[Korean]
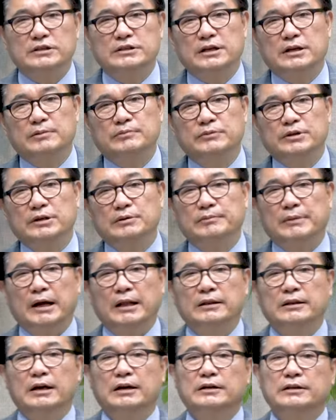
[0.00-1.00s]
사람들이
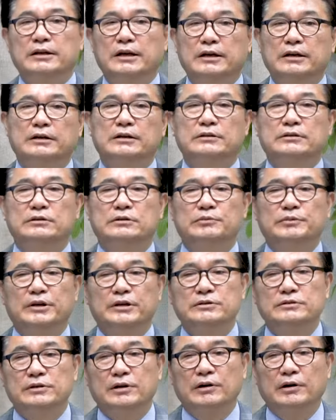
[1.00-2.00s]
많다는 얘기를
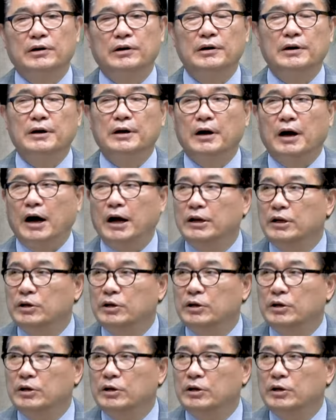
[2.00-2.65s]
들으면서 아니